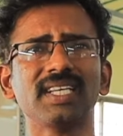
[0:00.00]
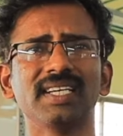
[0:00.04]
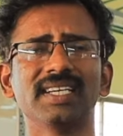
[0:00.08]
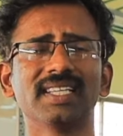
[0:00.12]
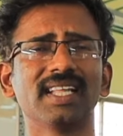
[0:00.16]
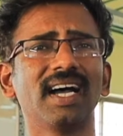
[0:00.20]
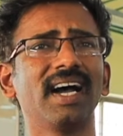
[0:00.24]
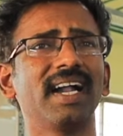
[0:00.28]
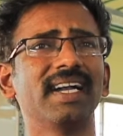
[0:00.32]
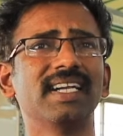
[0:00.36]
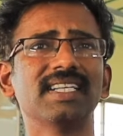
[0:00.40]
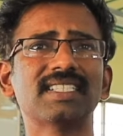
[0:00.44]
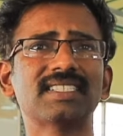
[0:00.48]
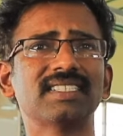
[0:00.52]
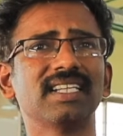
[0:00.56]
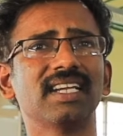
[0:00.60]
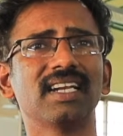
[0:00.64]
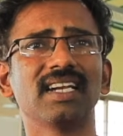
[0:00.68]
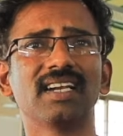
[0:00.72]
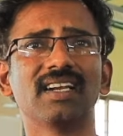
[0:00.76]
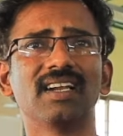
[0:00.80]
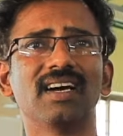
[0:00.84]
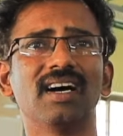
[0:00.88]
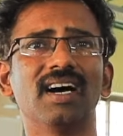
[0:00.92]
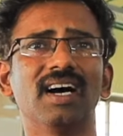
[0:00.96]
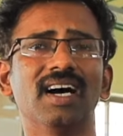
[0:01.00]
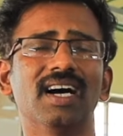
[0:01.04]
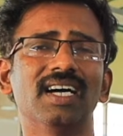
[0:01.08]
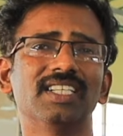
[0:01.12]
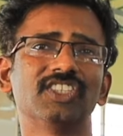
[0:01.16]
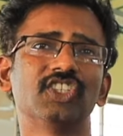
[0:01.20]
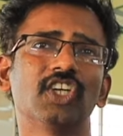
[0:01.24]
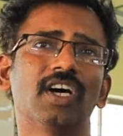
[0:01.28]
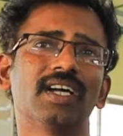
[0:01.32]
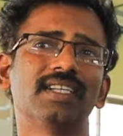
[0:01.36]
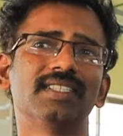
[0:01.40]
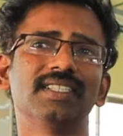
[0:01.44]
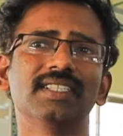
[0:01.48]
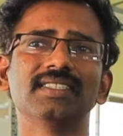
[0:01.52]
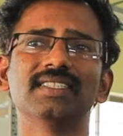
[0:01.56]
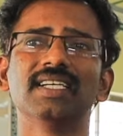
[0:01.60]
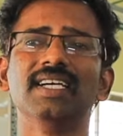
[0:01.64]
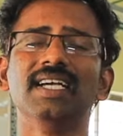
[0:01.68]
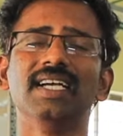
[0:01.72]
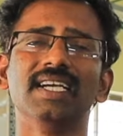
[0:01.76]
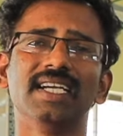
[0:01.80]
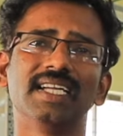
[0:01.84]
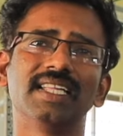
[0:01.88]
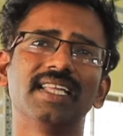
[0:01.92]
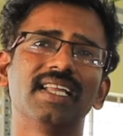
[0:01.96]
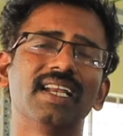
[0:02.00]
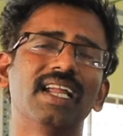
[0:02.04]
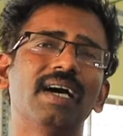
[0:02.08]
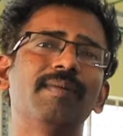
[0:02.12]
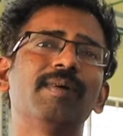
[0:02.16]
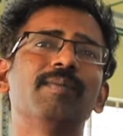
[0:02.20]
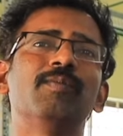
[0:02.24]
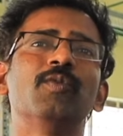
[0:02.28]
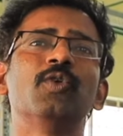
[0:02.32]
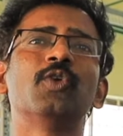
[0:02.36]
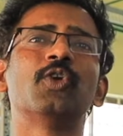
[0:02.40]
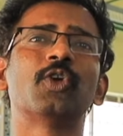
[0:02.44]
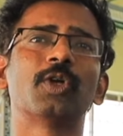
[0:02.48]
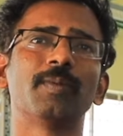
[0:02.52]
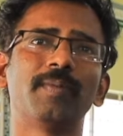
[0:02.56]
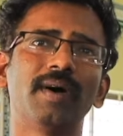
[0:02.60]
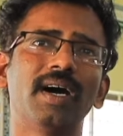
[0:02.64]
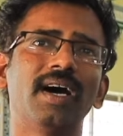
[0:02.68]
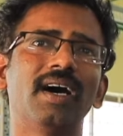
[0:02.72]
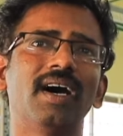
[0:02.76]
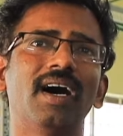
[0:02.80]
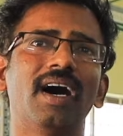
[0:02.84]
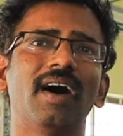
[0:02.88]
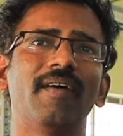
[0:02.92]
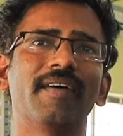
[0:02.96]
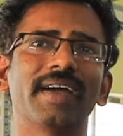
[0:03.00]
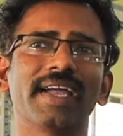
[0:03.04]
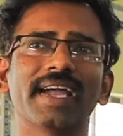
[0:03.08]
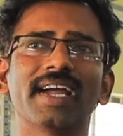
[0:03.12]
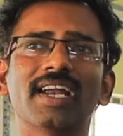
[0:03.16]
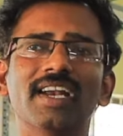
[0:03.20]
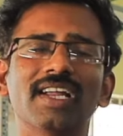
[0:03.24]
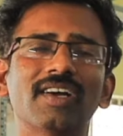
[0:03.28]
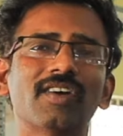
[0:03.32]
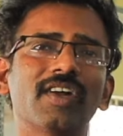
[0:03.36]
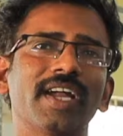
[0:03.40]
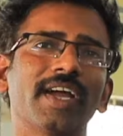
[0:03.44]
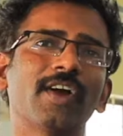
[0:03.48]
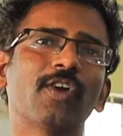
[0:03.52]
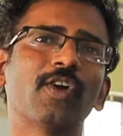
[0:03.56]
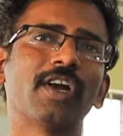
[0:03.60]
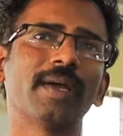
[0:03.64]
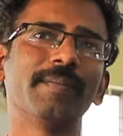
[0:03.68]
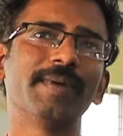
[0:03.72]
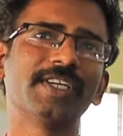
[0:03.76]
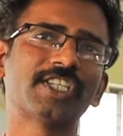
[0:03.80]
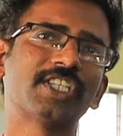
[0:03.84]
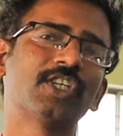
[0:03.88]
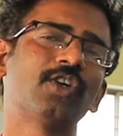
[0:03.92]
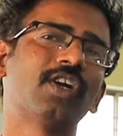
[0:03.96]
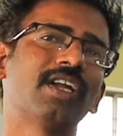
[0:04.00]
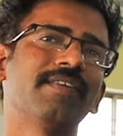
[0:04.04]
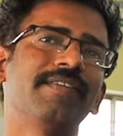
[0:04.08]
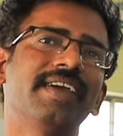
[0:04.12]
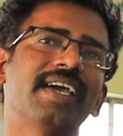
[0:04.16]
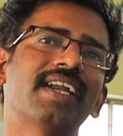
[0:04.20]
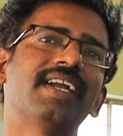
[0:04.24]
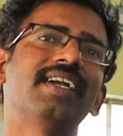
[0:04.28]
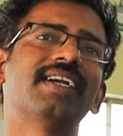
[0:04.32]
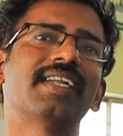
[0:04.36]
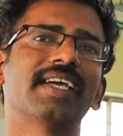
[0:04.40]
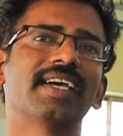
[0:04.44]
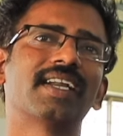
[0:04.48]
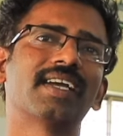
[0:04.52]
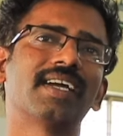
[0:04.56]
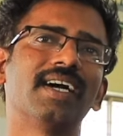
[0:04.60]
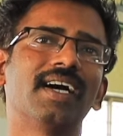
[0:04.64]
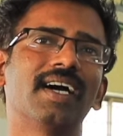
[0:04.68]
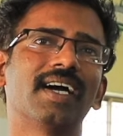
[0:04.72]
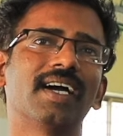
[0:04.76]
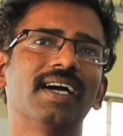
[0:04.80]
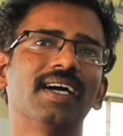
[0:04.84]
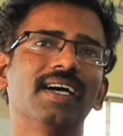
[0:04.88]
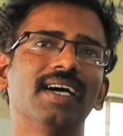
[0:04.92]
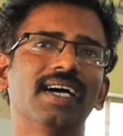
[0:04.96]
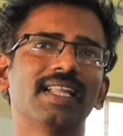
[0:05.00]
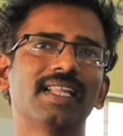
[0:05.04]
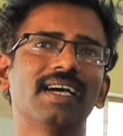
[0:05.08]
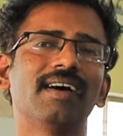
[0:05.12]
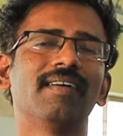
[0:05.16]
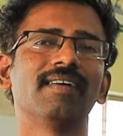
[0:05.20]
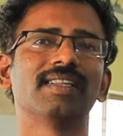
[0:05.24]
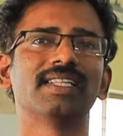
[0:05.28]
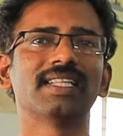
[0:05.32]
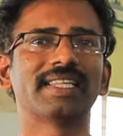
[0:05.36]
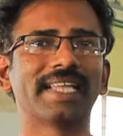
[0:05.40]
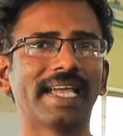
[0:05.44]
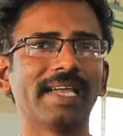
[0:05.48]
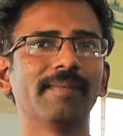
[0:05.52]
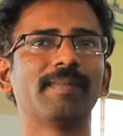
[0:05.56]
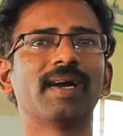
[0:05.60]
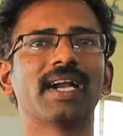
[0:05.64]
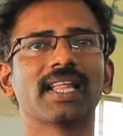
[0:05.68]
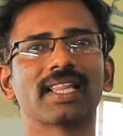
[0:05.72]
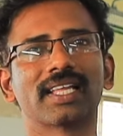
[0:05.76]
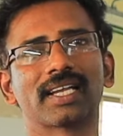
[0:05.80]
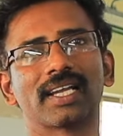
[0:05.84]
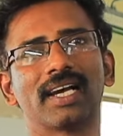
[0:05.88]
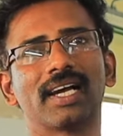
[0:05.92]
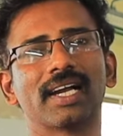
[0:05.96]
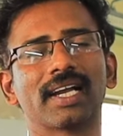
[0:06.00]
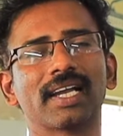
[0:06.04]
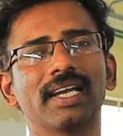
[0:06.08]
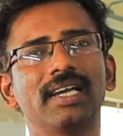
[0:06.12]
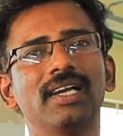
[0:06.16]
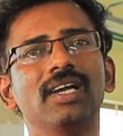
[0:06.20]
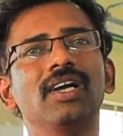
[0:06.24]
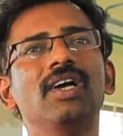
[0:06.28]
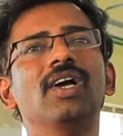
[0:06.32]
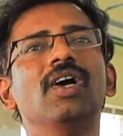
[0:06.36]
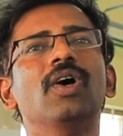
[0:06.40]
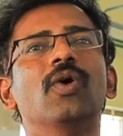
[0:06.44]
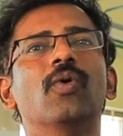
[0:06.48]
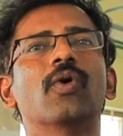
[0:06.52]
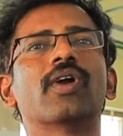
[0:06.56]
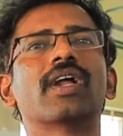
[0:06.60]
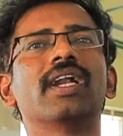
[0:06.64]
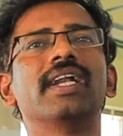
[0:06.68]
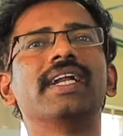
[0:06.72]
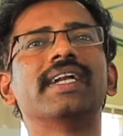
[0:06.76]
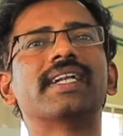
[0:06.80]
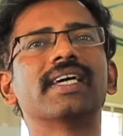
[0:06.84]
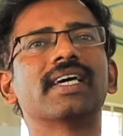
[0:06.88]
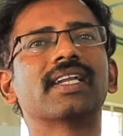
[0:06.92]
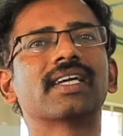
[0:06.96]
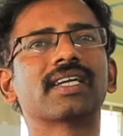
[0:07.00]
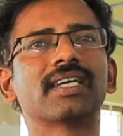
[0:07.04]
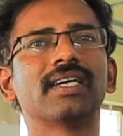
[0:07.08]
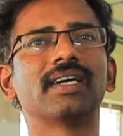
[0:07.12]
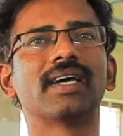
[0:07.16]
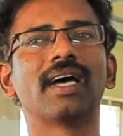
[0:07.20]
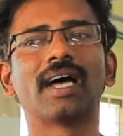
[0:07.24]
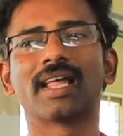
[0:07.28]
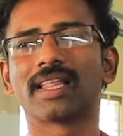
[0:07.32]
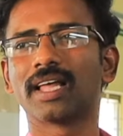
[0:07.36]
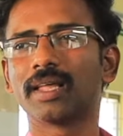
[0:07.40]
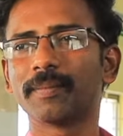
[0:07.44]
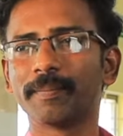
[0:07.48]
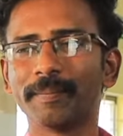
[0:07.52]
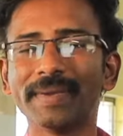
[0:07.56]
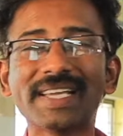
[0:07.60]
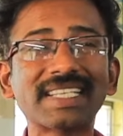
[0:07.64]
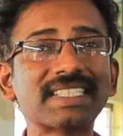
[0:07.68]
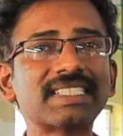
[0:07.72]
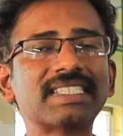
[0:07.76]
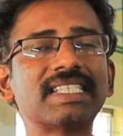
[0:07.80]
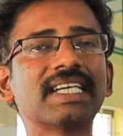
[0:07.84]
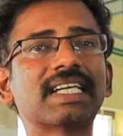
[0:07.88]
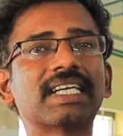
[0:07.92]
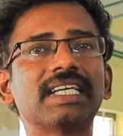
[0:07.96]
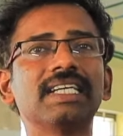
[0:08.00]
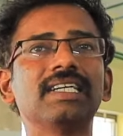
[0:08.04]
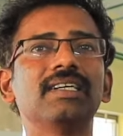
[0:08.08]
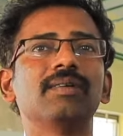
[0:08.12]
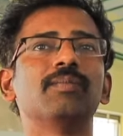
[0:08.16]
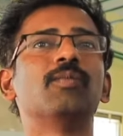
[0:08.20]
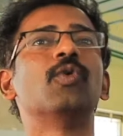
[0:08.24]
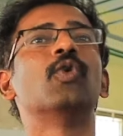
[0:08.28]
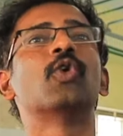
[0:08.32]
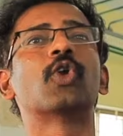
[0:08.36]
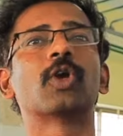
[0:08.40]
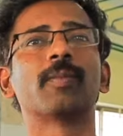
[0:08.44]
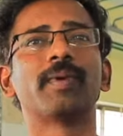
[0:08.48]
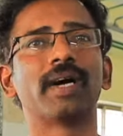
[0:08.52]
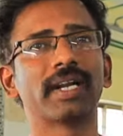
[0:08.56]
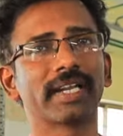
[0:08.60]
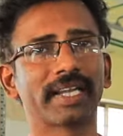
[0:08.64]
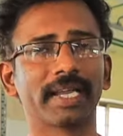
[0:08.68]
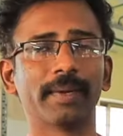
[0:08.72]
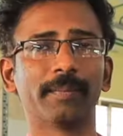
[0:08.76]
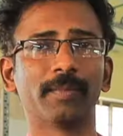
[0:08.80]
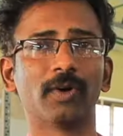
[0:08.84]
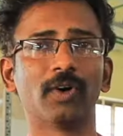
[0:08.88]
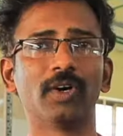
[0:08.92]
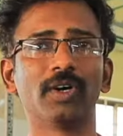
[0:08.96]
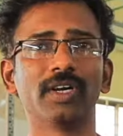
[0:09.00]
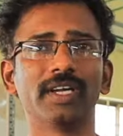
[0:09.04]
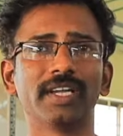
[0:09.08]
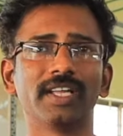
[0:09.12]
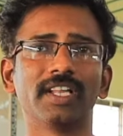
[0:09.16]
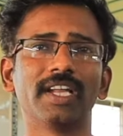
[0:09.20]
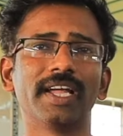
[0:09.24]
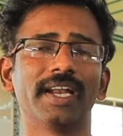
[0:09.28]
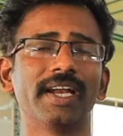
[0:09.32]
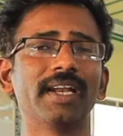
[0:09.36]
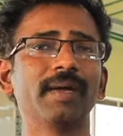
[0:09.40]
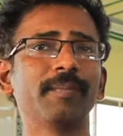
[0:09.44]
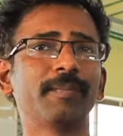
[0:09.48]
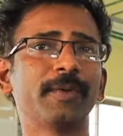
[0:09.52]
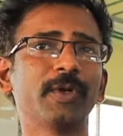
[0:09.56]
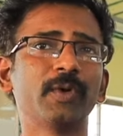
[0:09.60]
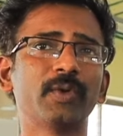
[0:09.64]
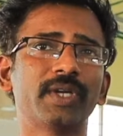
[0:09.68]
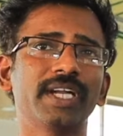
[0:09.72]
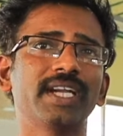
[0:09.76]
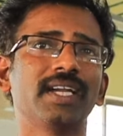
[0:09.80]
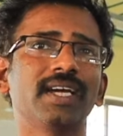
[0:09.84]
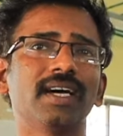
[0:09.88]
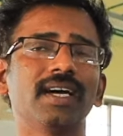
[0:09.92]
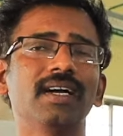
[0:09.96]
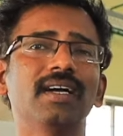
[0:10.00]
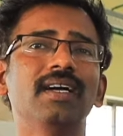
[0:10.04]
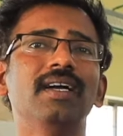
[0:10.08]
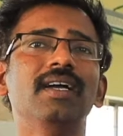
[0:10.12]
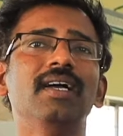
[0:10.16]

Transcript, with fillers: இதான் அடிஷ்னல் சார்ஜர் uh, இது இல்லாமல் மூன்று ரூபாய் அவன் எங்களுக்கு எங்களோட மிஷினோட வேரண்டேற்காக அதாவது தேய்மானத்துக்காக ஒரு லிட்டருக்கு அதாவது மிக்ஸுக்கு மூணு ரூபான்னு கேட்போம் இல்லை என்ன பியூட்டினா